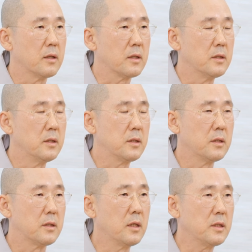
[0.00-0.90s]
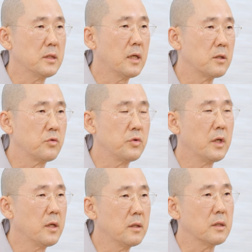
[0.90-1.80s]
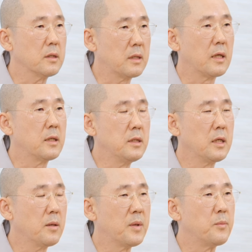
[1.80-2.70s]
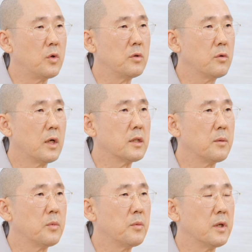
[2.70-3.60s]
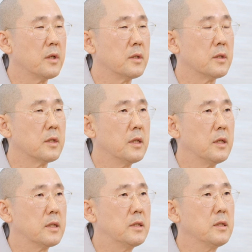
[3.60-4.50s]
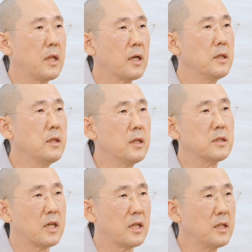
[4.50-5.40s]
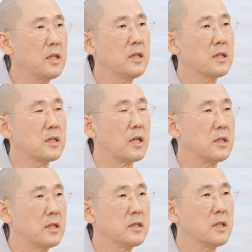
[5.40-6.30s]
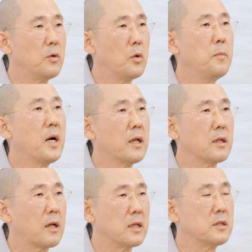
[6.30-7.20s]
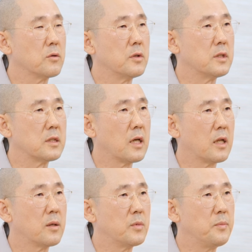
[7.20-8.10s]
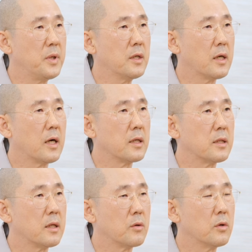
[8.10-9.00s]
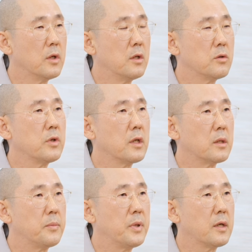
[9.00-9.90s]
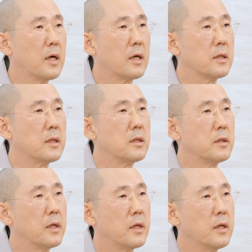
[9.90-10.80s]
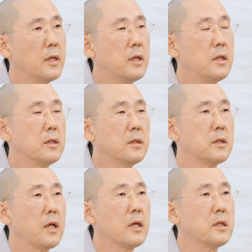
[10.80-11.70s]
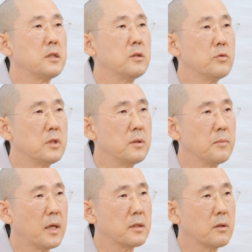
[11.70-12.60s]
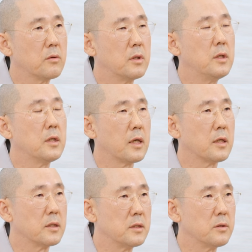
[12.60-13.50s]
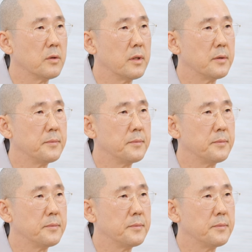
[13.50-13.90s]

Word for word: 그 어떤 특정한 수행 테크닉에만 몰두하다 보면 그 테크닉을 잘 익혔느냐 안 익혔냐 이것만 가지고 이제 사람을 평가하게 되고 수행을 평가하게 되는데 이거는 되게 치우친 방향으로 흘러가기가 쉬워요.